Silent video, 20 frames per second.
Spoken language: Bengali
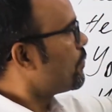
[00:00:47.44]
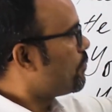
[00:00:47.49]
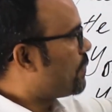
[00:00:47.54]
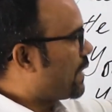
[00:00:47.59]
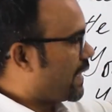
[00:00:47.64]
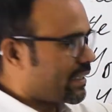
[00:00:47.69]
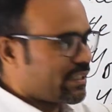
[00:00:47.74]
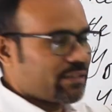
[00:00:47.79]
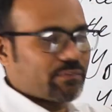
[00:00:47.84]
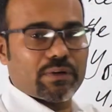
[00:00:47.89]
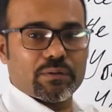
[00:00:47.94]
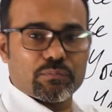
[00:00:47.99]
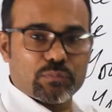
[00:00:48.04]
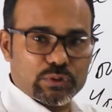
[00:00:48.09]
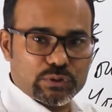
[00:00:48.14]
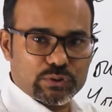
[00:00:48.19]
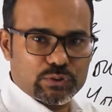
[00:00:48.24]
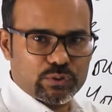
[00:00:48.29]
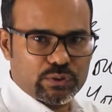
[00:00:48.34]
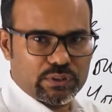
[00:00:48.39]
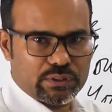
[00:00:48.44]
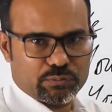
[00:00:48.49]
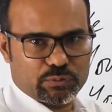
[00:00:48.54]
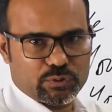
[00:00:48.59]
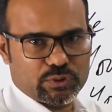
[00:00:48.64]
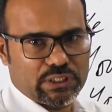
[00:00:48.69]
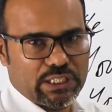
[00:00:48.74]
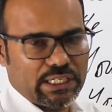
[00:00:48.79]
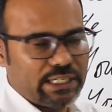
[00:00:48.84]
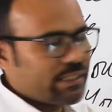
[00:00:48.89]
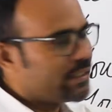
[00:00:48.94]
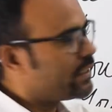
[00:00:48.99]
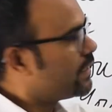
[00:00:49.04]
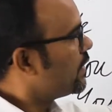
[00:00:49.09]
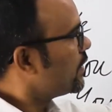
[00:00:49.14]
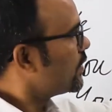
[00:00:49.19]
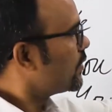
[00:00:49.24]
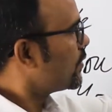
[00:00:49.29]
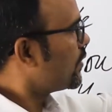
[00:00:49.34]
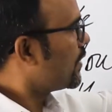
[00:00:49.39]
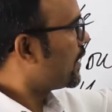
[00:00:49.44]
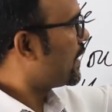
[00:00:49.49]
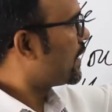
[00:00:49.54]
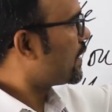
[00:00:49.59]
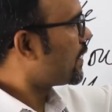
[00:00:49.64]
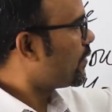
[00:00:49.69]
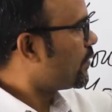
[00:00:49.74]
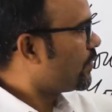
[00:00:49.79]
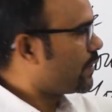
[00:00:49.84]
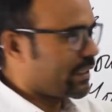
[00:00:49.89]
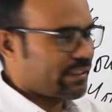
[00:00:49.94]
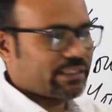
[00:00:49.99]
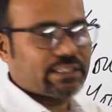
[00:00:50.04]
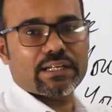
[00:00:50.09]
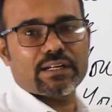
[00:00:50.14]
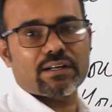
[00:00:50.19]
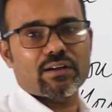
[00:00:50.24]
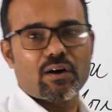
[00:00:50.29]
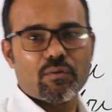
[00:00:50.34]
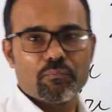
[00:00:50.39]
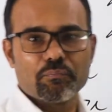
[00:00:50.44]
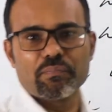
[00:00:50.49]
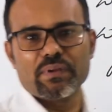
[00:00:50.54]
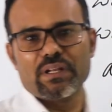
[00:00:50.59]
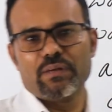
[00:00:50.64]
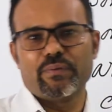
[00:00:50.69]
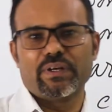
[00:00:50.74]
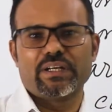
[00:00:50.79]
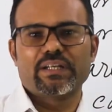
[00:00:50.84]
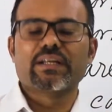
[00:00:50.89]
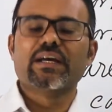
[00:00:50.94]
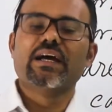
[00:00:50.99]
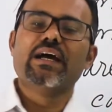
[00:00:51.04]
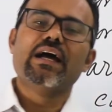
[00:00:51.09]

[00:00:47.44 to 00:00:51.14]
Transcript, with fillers: ব্যক্তি বা বস্তুকে বোঝায় সুতরাং এটা হলো একটা কমপ্লিমেন্ট